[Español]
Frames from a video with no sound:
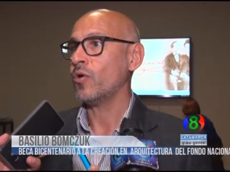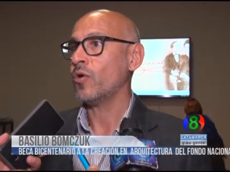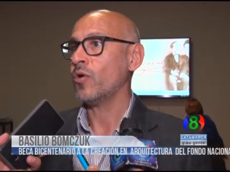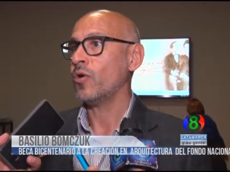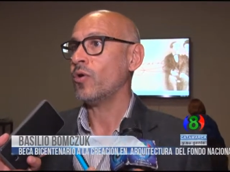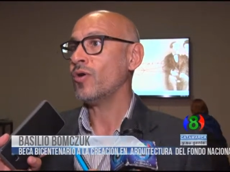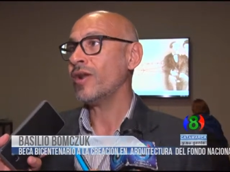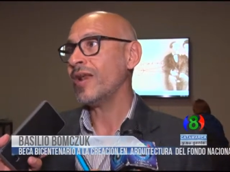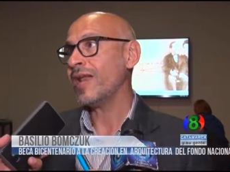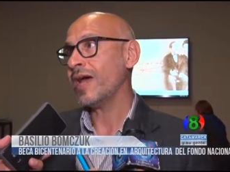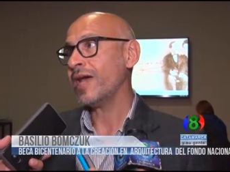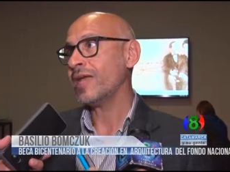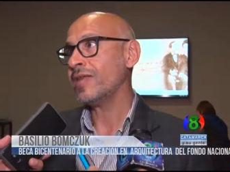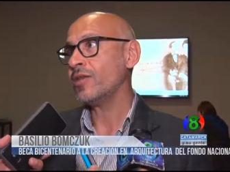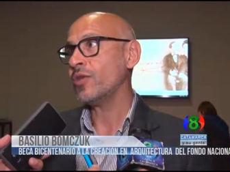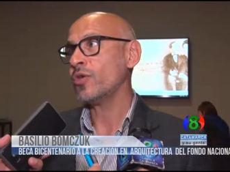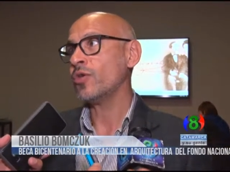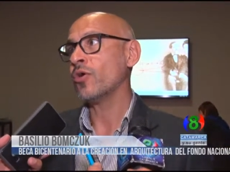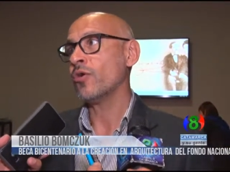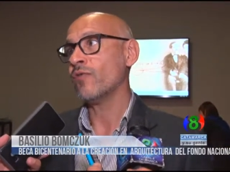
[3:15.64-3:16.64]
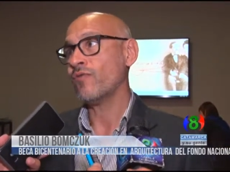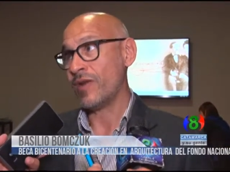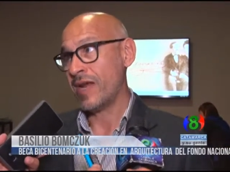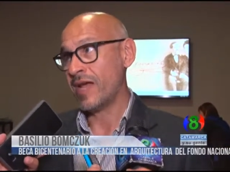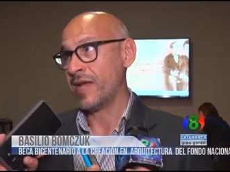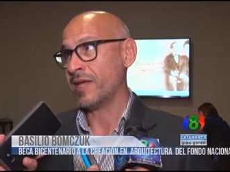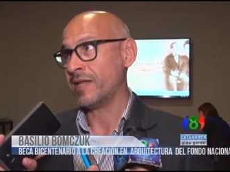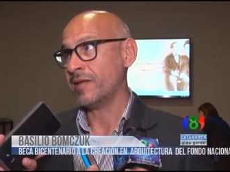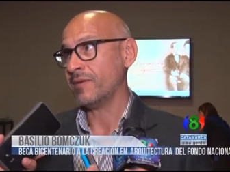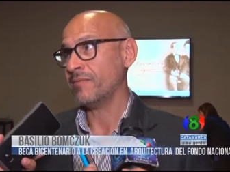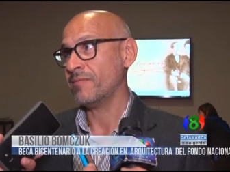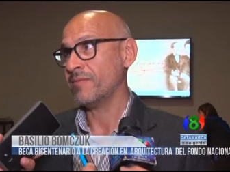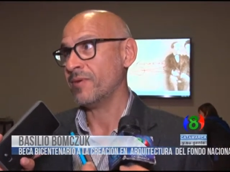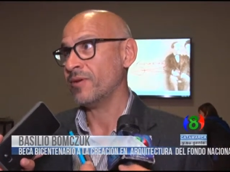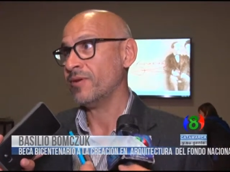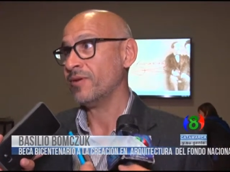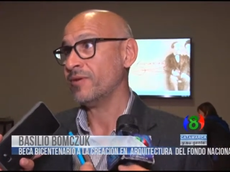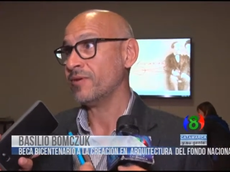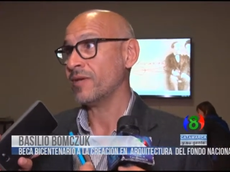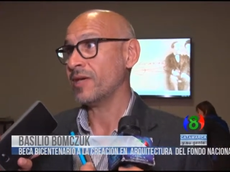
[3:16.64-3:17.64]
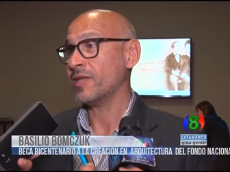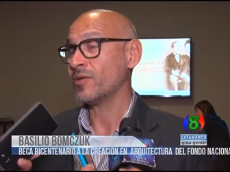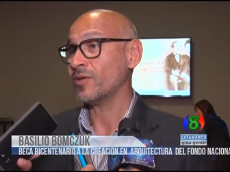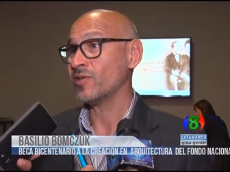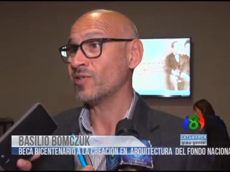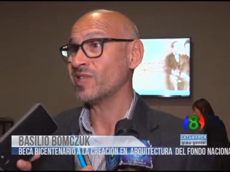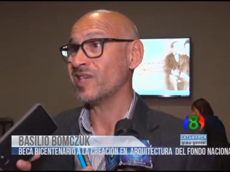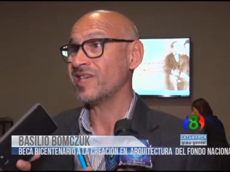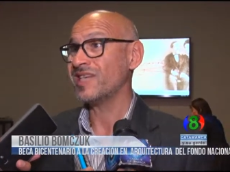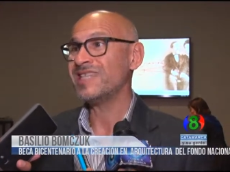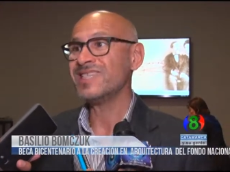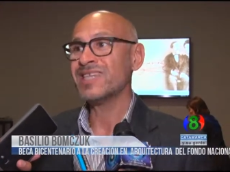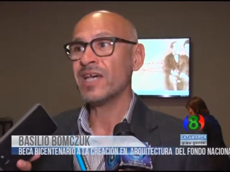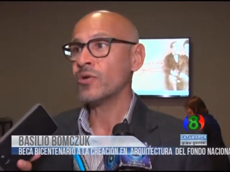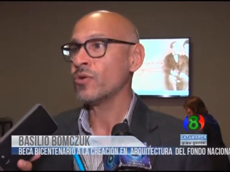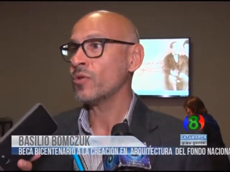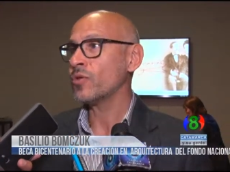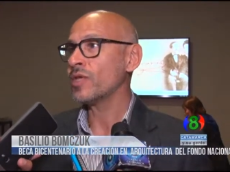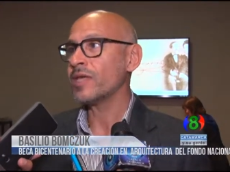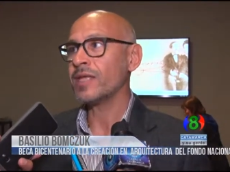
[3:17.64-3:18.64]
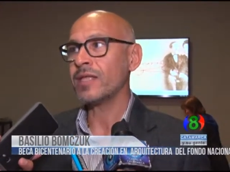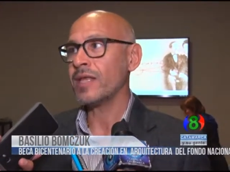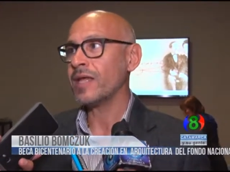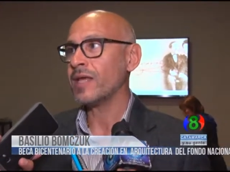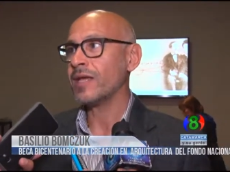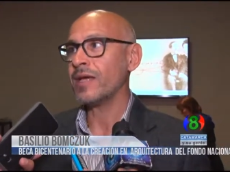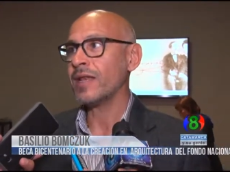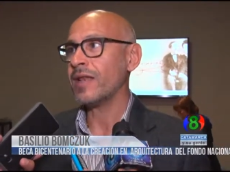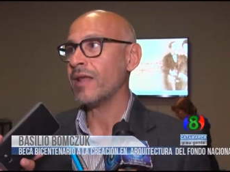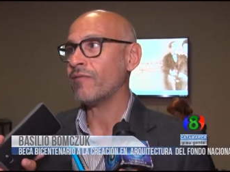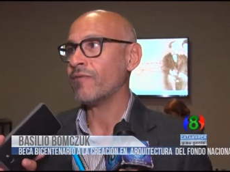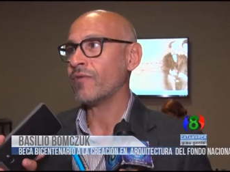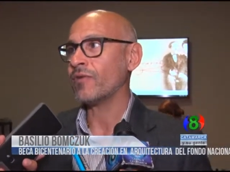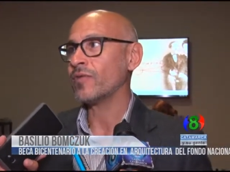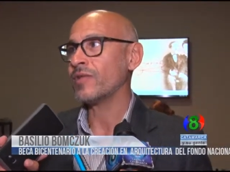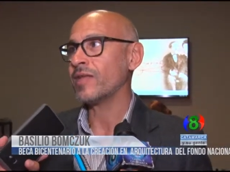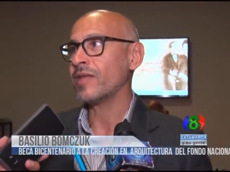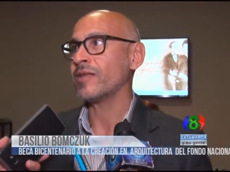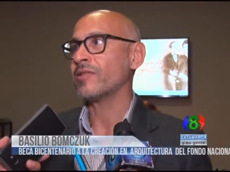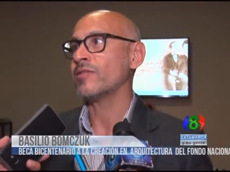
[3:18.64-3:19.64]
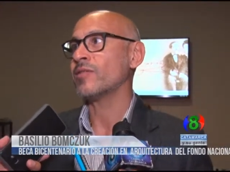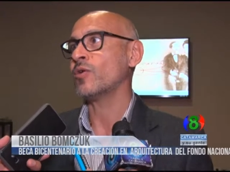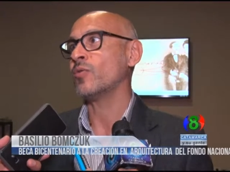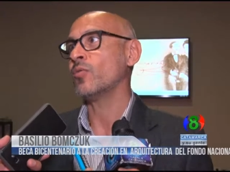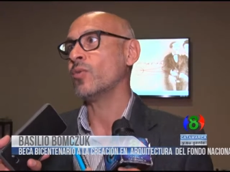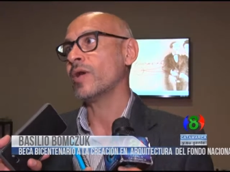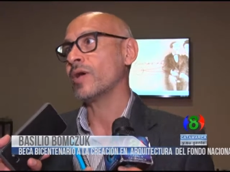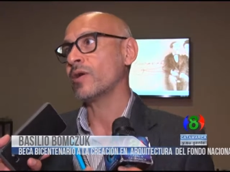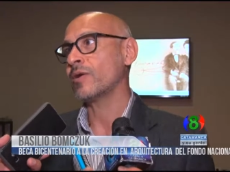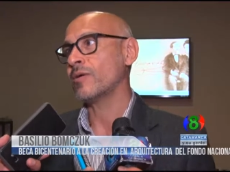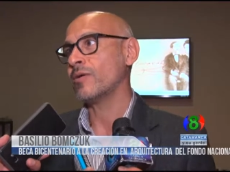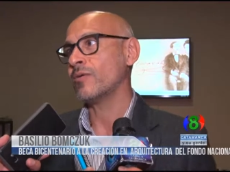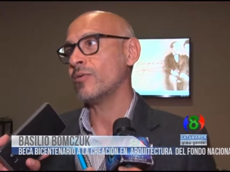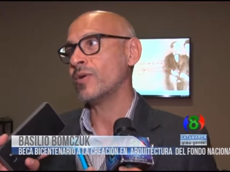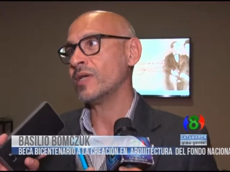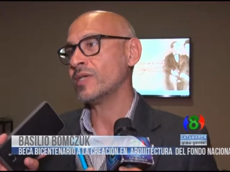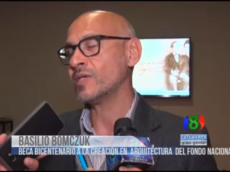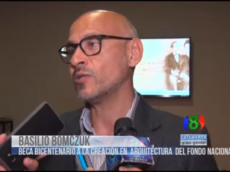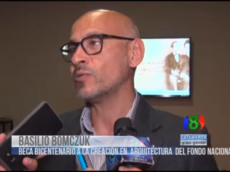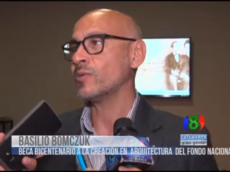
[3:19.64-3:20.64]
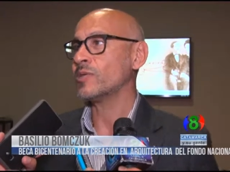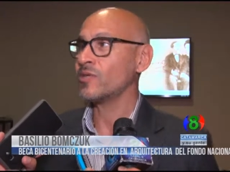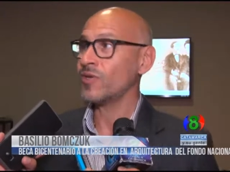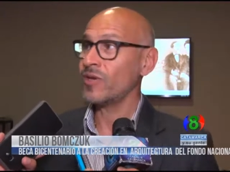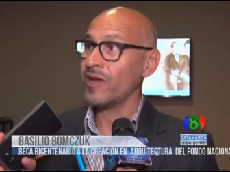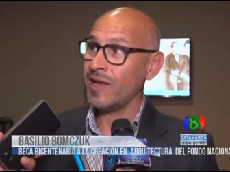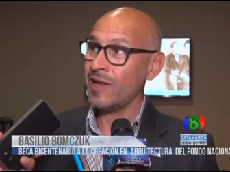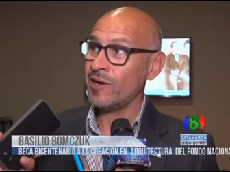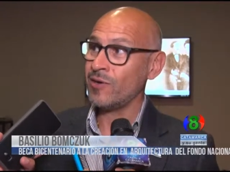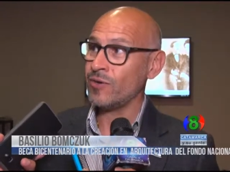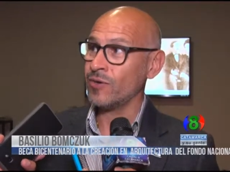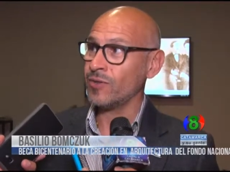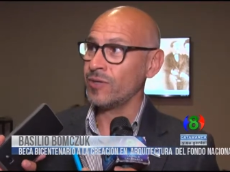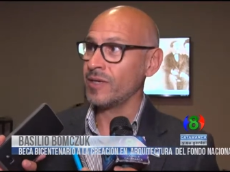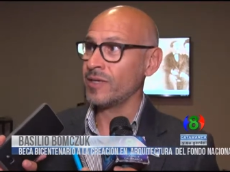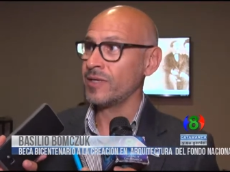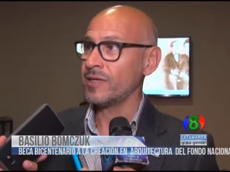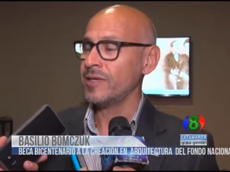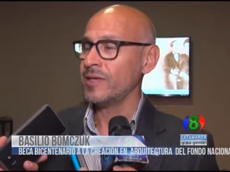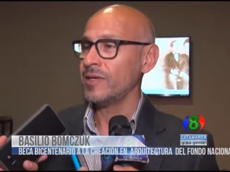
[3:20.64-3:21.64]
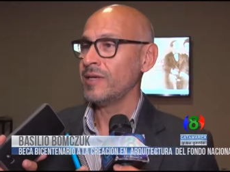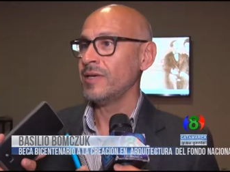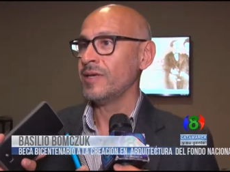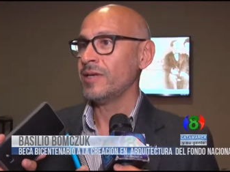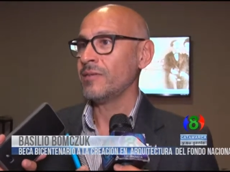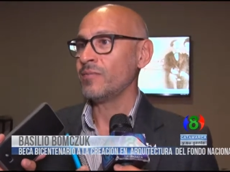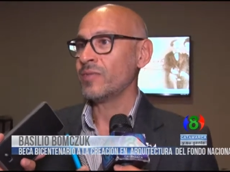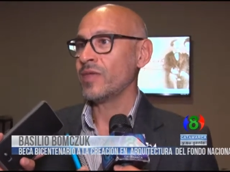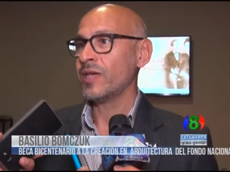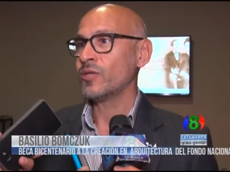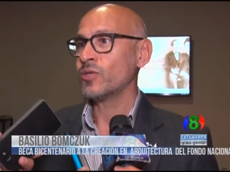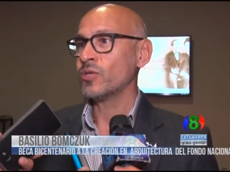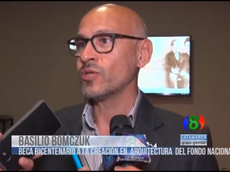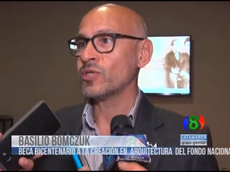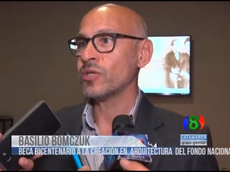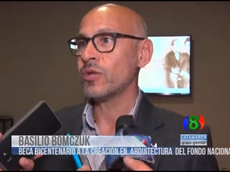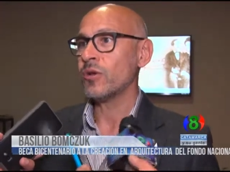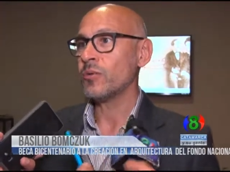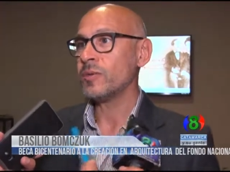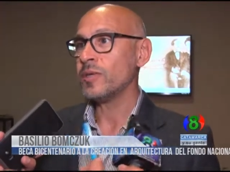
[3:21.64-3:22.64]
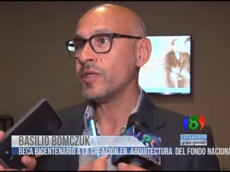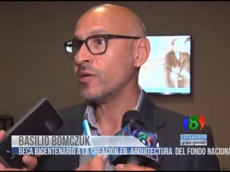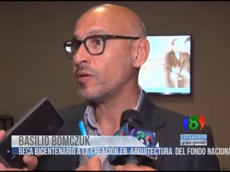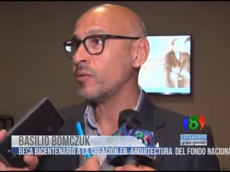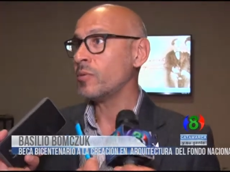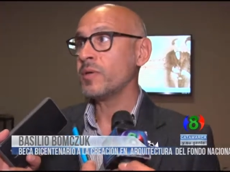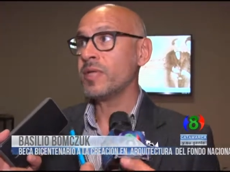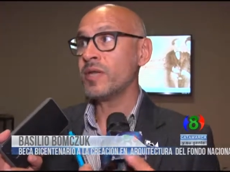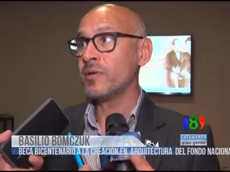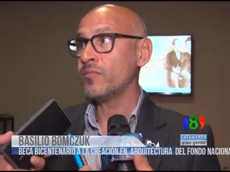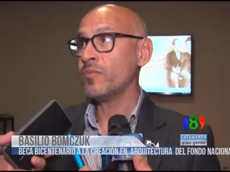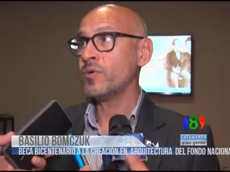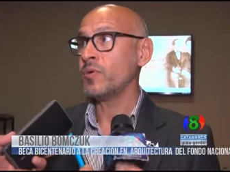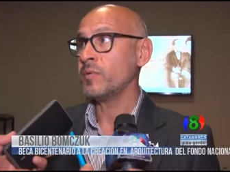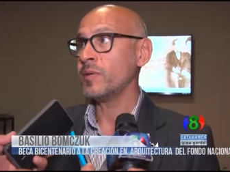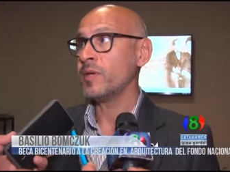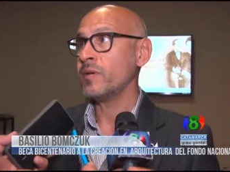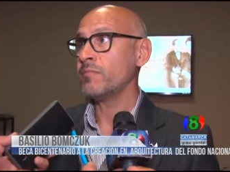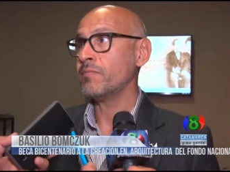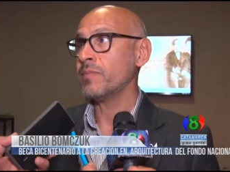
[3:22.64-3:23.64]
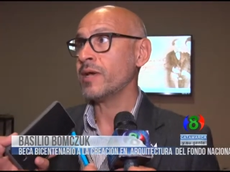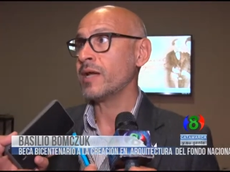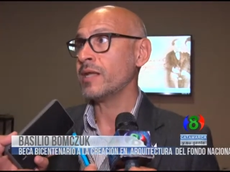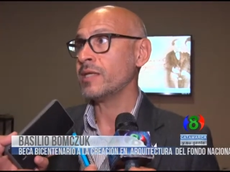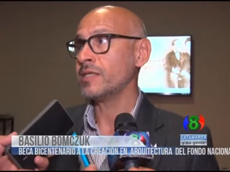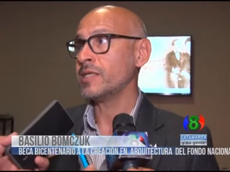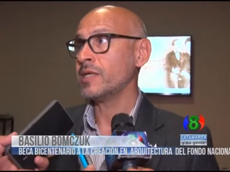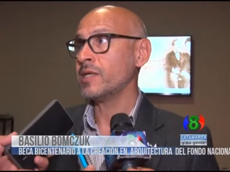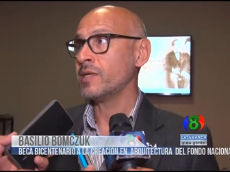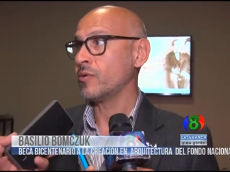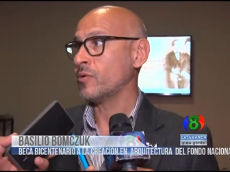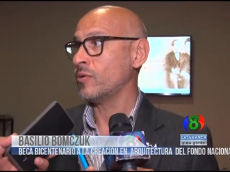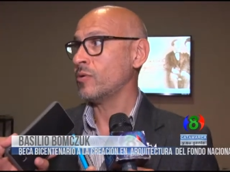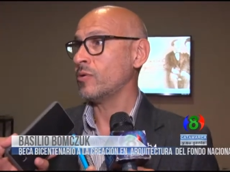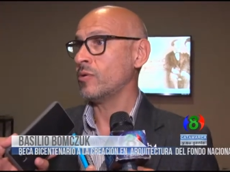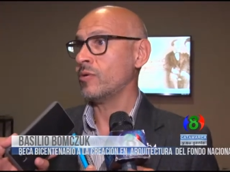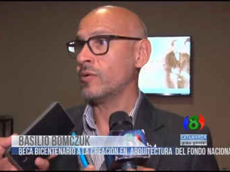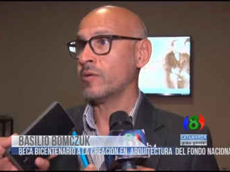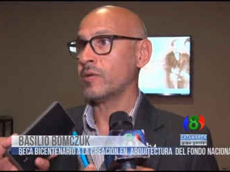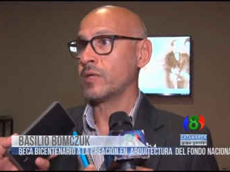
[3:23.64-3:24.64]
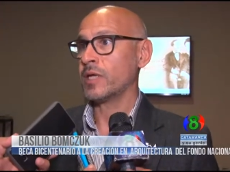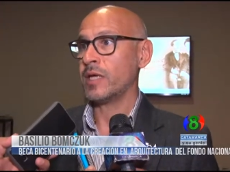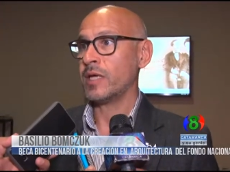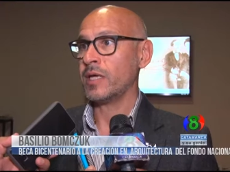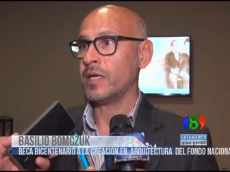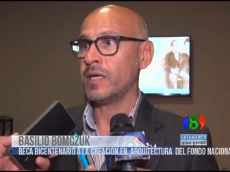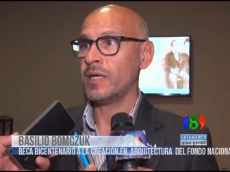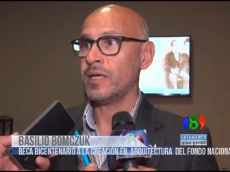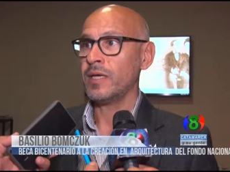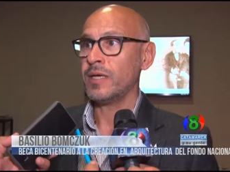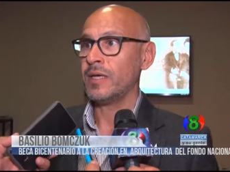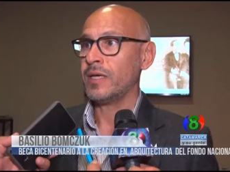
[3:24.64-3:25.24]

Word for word: online y offline ¿no? Entonces, y ya no distinguen la frontera entre una, una situación y la otra. Entonces los videos vienen muy bien para el chico que